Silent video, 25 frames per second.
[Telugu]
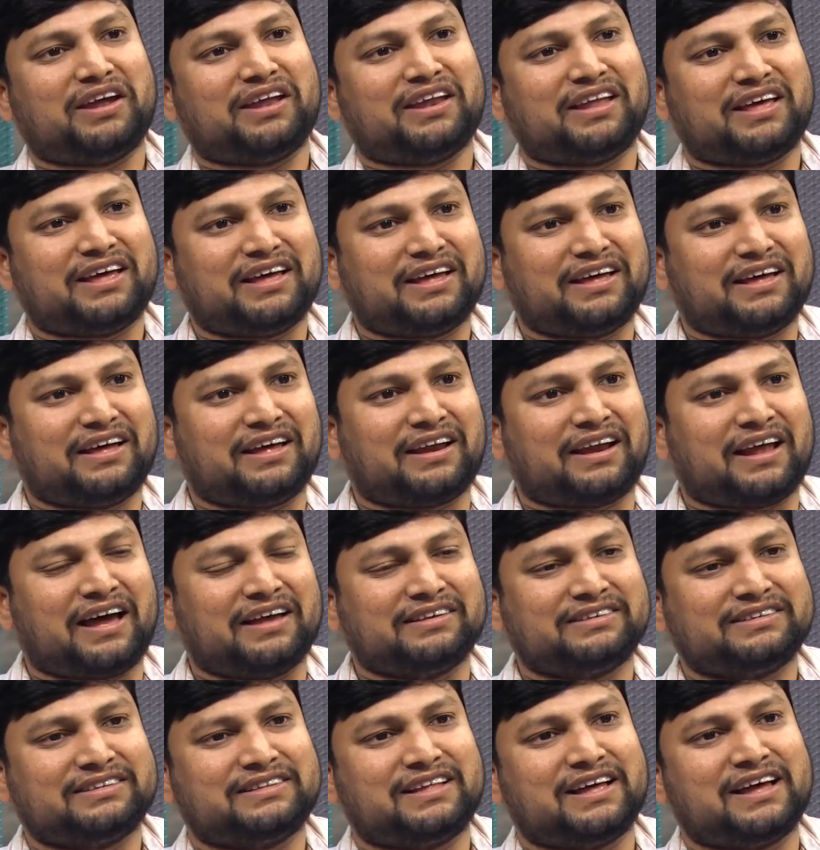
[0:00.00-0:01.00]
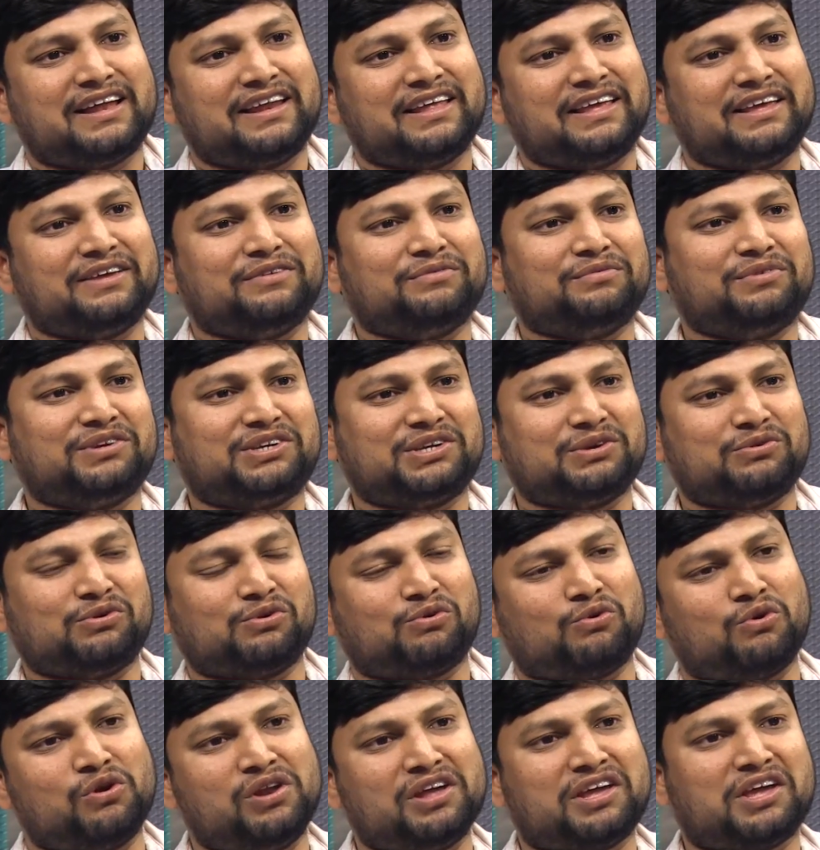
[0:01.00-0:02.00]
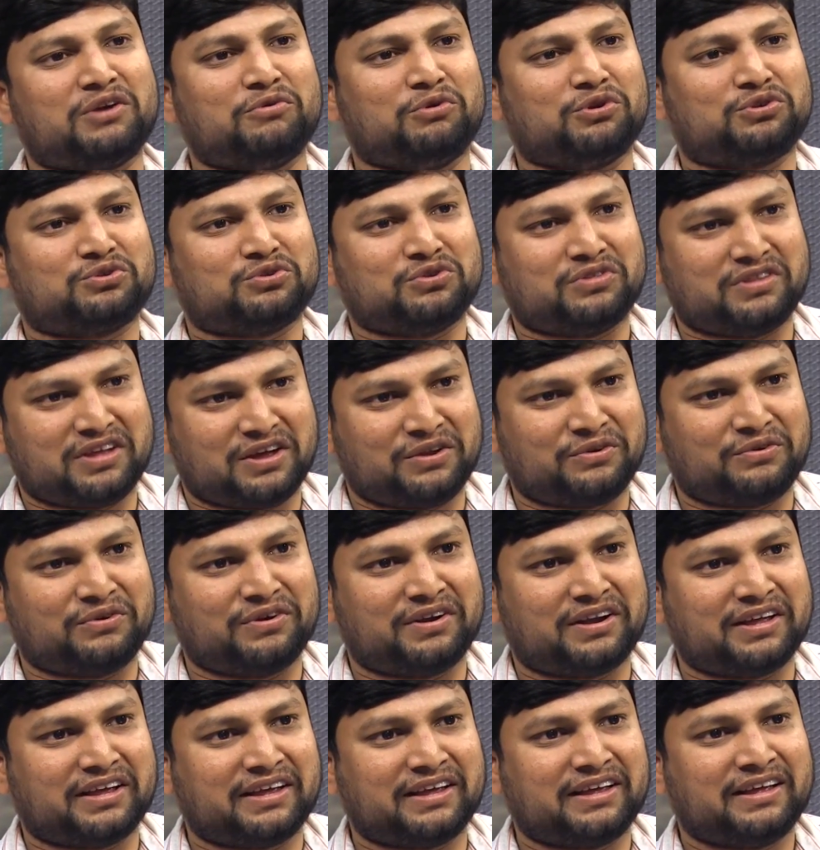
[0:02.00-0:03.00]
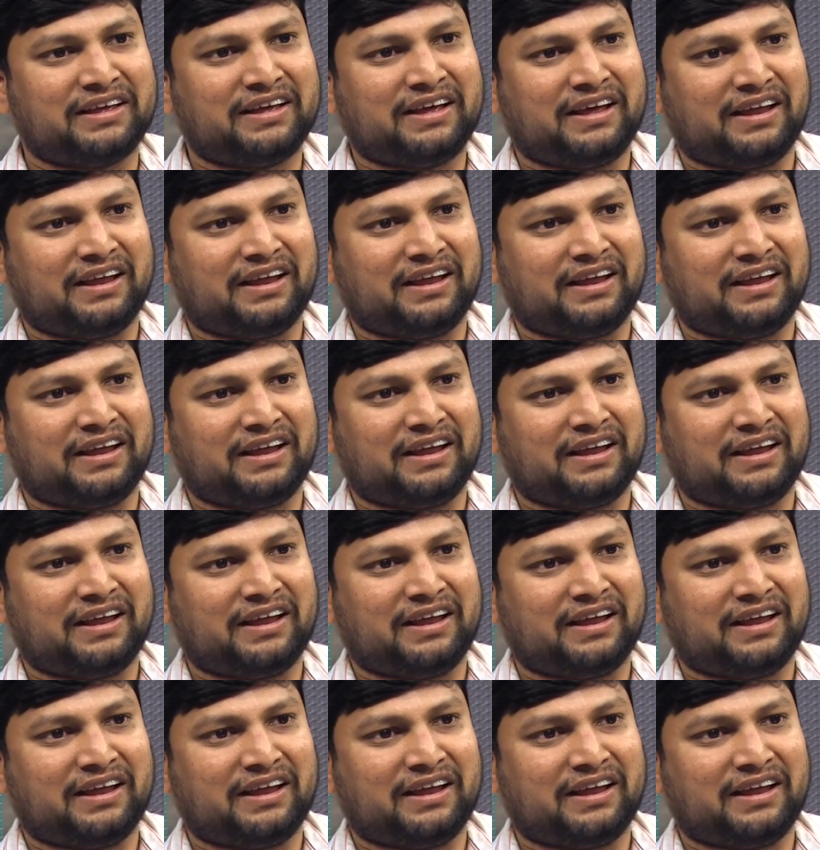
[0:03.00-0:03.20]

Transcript: అయిన రాజధాని విషయం కొలిక్కి వస్తుంది అనుకుంటే